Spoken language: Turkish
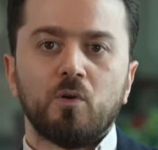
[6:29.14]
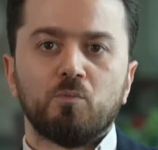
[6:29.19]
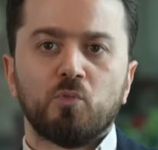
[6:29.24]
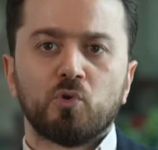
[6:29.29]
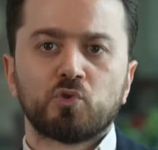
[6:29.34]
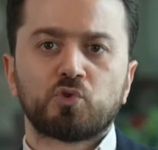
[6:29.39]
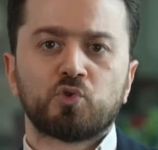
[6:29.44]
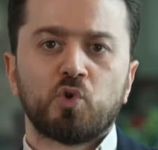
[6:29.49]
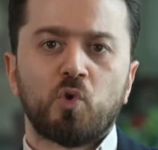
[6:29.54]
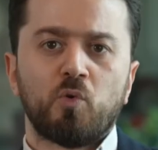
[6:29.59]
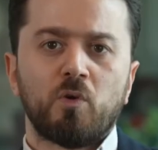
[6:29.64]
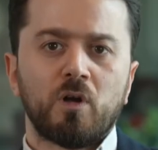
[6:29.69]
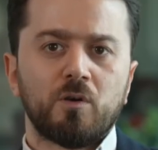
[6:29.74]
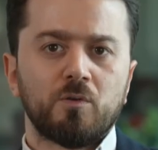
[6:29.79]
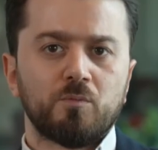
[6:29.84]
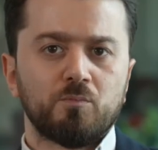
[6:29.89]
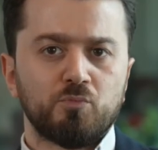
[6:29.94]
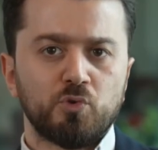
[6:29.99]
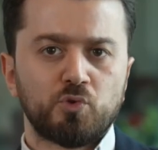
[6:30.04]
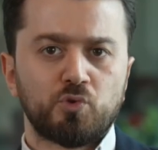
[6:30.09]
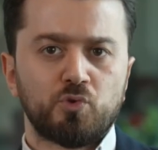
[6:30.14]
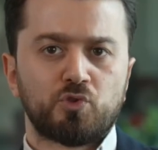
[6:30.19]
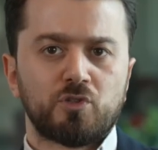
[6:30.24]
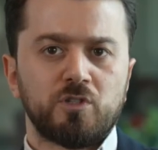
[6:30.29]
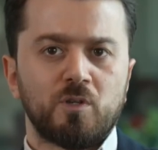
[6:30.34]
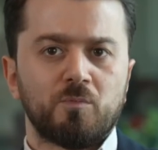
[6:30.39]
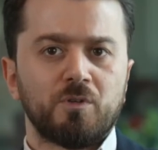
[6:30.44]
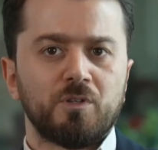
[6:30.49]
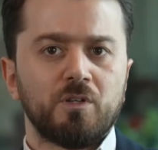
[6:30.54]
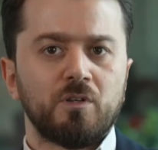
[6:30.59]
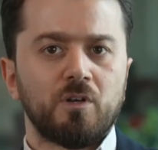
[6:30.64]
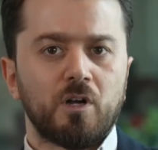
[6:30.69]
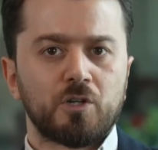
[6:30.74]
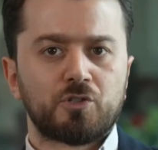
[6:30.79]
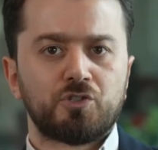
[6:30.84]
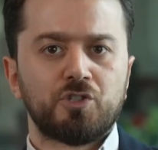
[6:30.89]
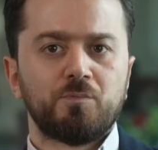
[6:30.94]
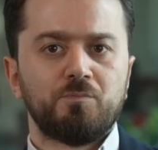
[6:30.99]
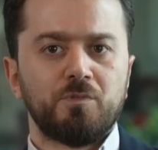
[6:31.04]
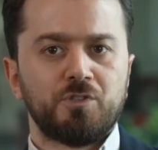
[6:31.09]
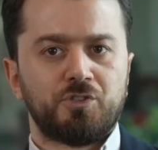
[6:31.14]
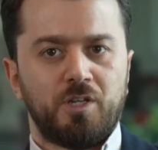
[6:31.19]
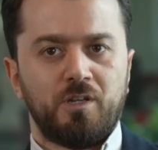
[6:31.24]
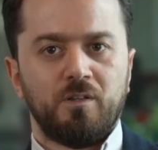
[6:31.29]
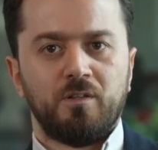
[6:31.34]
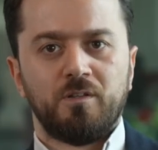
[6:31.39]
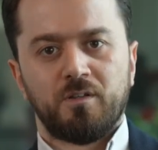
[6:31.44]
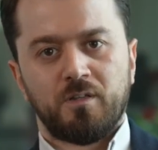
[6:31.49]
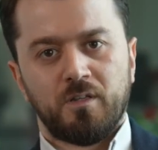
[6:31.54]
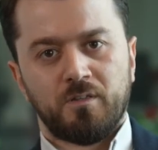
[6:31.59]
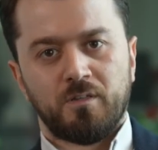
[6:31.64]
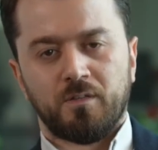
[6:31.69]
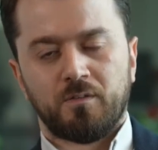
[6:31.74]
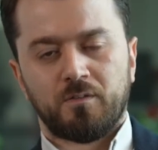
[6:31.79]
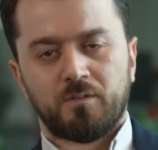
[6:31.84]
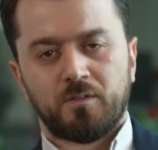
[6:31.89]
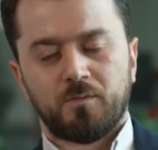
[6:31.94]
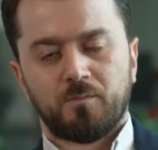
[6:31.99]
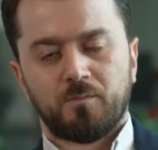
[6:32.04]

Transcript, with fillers: Moskova bu suçlamayı açık bir şekilde reddetti.